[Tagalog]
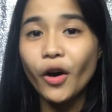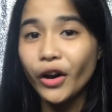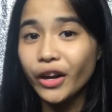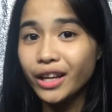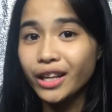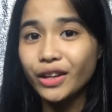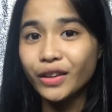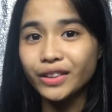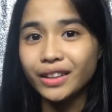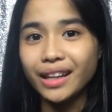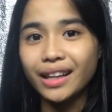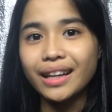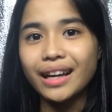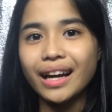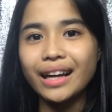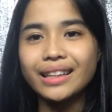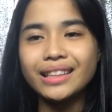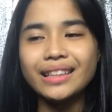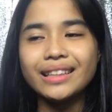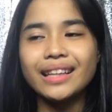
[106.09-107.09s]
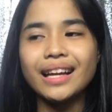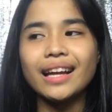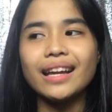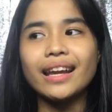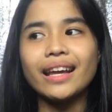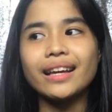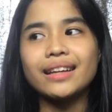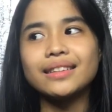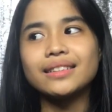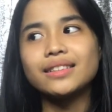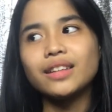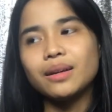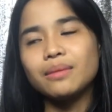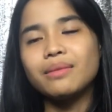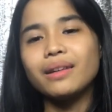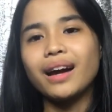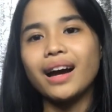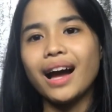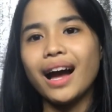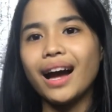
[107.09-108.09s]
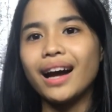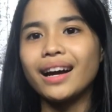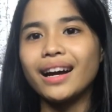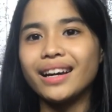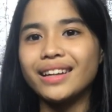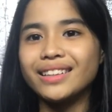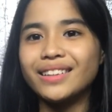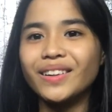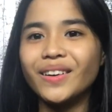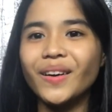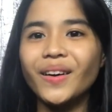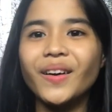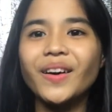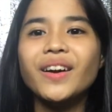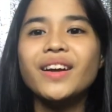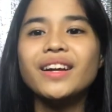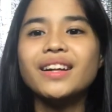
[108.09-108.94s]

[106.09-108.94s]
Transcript: oily ko talaga kanina. Like, sobrang haggard ko.